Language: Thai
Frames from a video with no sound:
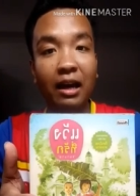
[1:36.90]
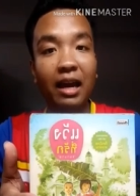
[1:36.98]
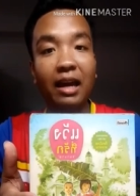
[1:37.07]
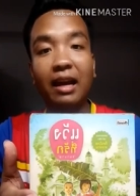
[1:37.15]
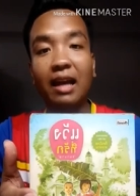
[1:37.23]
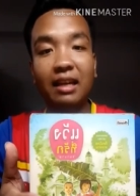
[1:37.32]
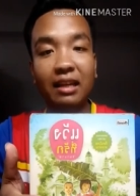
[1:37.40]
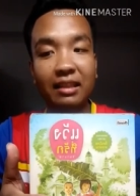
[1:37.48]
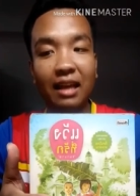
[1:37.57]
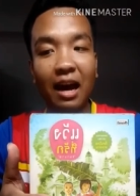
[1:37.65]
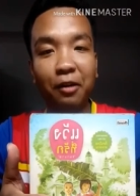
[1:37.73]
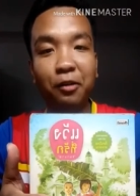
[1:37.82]
เหตุการณ์
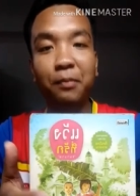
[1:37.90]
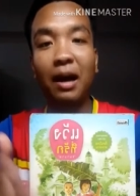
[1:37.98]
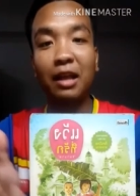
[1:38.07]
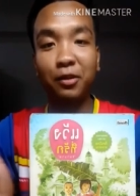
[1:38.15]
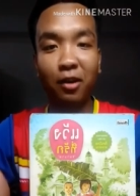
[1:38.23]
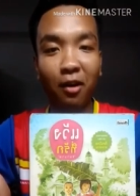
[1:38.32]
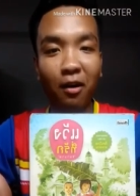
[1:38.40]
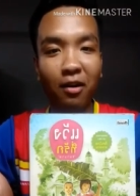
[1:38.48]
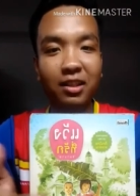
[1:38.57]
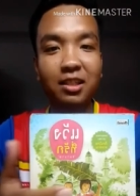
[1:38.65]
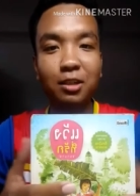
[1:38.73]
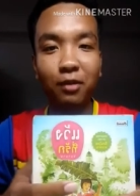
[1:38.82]
ต่างๆ โดยผ่านตัวละค
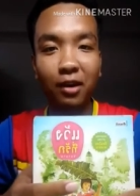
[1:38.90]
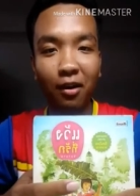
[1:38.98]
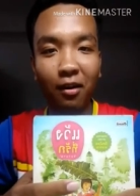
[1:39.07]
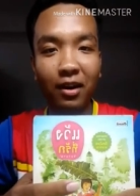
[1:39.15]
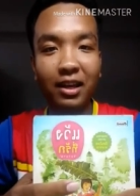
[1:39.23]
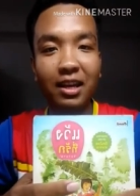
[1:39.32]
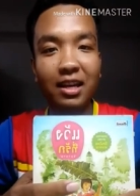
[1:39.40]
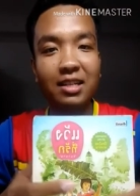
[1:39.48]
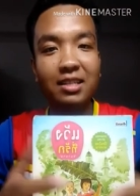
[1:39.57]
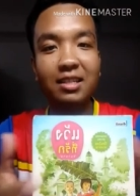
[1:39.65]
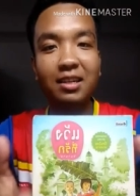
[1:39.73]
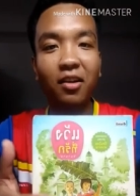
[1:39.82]
รที่ชื่อว่าน้อย
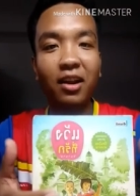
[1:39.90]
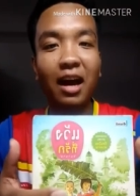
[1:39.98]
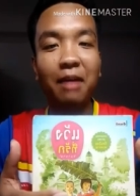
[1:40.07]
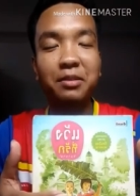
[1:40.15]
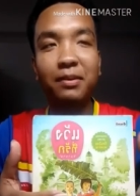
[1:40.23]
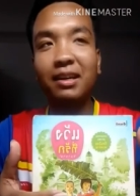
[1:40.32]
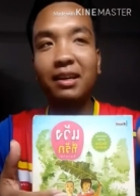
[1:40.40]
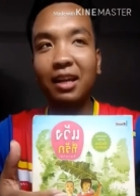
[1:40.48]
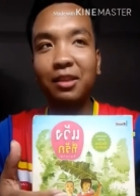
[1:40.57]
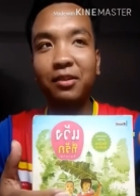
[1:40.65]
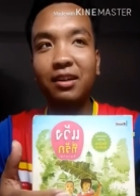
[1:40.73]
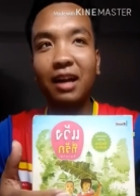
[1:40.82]
ซึ่งน้อยนะครับจะเป็นเด็ก
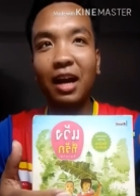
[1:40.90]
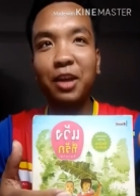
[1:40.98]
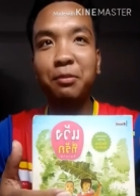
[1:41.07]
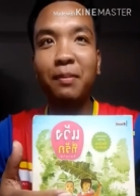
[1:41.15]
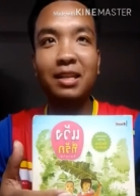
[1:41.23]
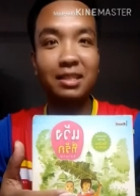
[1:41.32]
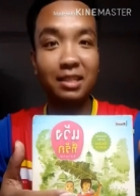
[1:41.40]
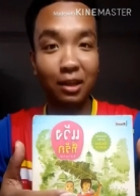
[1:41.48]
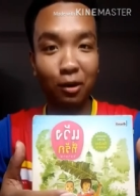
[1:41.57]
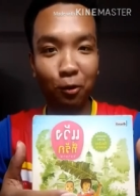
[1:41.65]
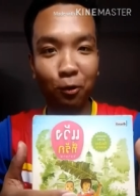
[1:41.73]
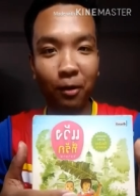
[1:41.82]
ตัวหนึ่งอายุประมาณ
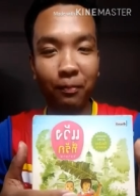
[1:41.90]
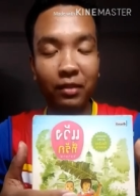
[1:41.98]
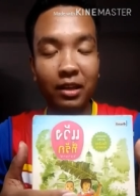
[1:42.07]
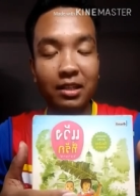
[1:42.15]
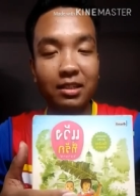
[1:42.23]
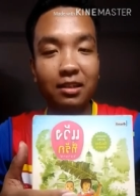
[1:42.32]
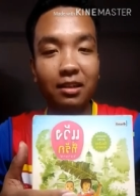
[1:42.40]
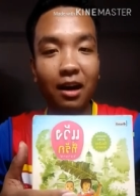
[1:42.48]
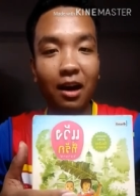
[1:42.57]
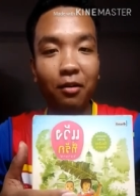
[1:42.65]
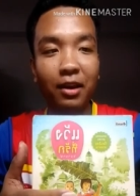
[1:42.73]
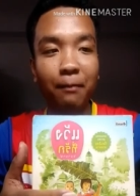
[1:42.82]
4ขวบซึ่ง
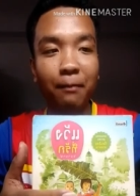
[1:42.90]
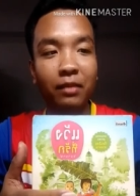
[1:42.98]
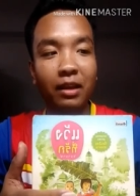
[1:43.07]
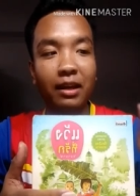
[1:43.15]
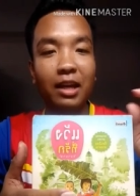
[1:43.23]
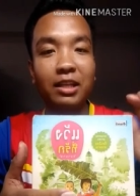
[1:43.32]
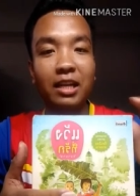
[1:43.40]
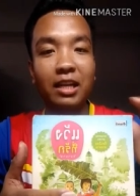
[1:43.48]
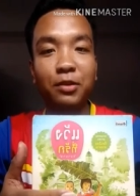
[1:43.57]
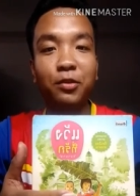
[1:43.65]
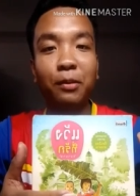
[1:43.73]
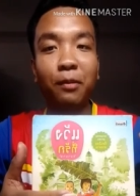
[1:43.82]
เขาเนี่ยได้ใช้
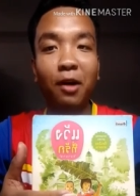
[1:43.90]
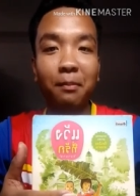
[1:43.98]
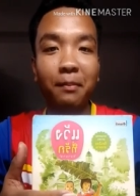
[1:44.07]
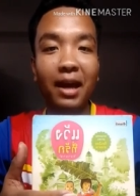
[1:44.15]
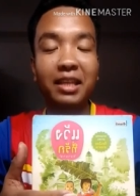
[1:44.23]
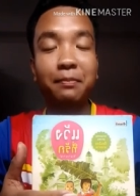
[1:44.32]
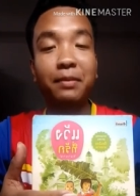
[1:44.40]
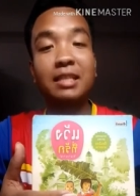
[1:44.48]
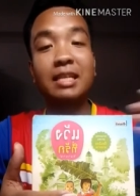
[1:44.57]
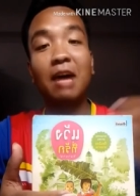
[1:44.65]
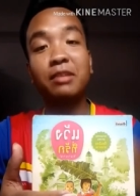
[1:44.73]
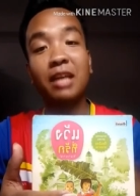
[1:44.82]
ชีวิตอยู่กับพ่อแม่ที่เป็
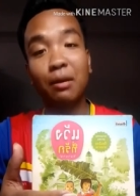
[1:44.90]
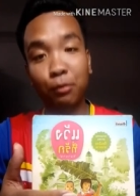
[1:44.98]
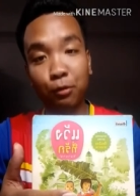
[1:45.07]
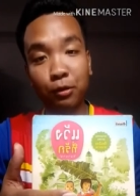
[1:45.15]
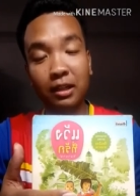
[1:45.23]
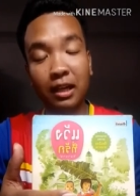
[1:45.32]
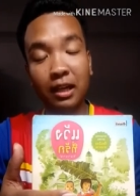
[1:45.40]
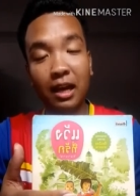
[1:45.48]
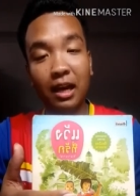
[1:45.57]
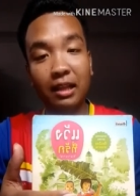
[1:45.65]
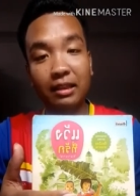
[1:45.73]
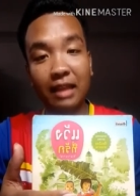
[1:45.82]
นชาวไทยพุทธ
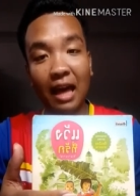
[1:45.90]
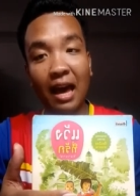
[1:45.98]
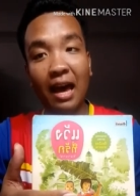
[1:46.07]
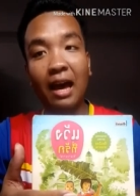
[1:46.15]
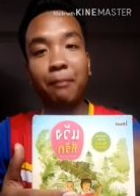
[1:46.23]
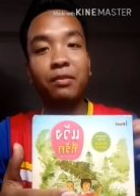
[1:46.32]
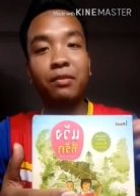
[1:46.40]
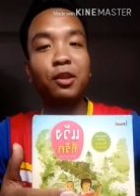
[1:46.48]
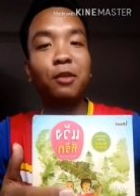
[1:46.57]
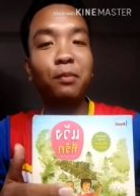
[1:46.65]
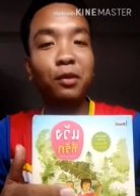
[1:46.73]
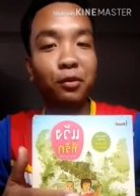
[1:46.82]
แต่
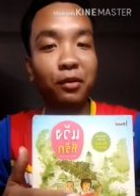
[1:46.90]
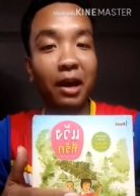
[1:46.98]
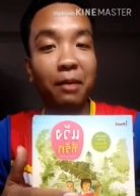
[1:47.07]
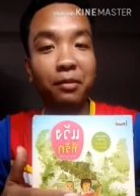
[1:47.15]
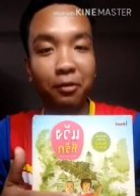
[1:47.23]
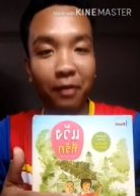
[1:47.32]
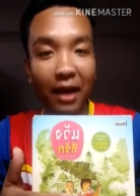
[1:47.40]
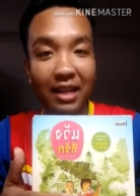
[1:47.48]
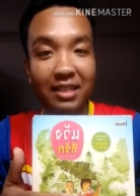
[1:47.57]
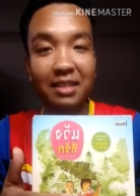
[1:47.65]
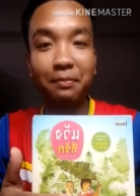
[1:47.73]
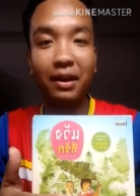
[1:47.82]
ต้องไปอยู่ในอำเภอแว้ง
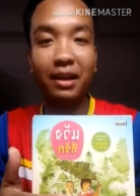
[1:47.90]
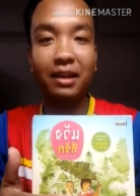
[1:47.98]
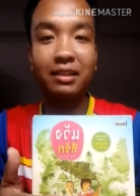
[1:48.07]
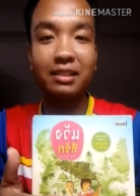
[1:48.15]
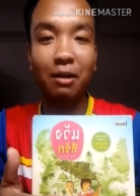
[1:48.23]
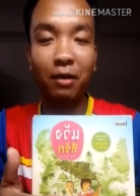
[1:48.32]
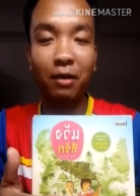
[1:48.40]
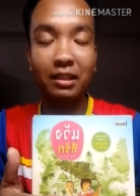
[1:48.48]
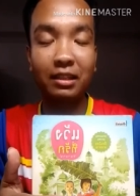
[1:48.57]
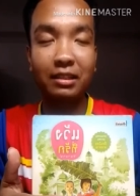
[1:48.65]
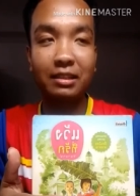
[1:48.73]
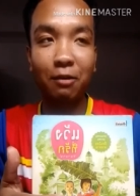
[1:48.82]
ซึ่งเป็นจังหวัด
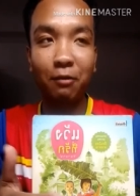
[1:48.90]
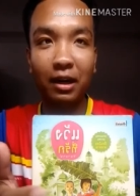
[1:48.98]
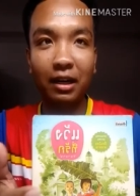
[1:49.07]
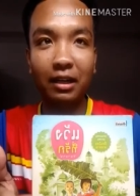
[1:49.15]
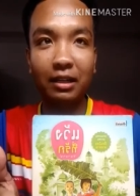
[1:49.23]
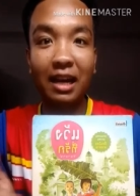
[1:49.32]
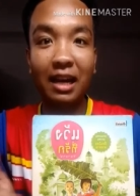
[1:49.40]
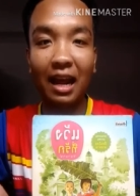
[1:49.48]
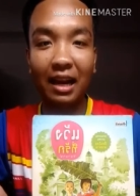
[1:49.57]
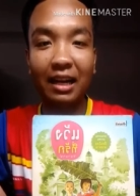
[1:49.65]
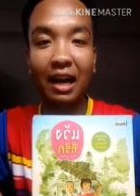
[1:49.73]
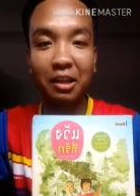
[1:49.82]
จังหวัดยะ
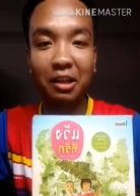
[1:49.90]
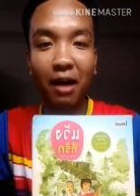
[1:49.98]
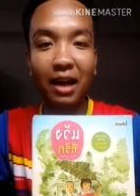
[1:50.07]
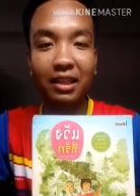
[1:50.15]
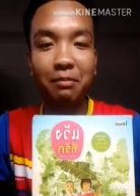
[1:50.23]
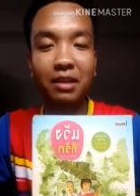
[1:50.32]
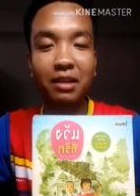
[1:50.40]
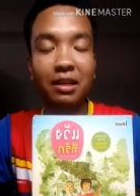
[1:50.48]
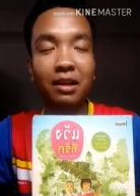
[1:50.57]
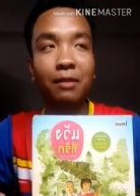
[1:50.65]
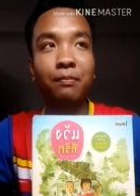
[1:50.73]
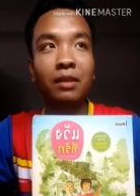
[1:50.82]
ลานาธิวาสที่มี
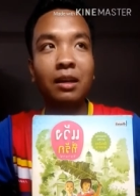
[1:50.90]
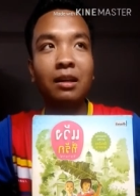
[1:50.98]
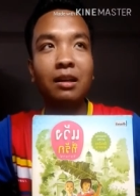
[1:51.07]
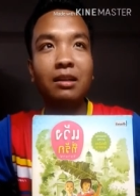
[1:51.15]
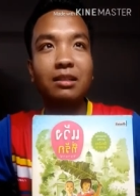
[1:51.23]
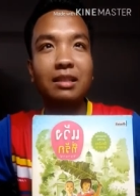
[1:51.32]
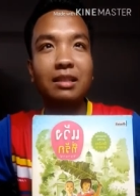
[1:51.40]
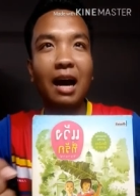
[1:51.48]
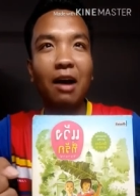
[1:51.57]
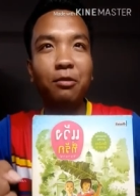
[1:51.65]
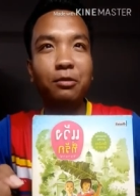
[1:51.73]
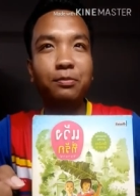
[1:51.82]
เออ
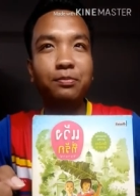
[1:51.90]
ชาว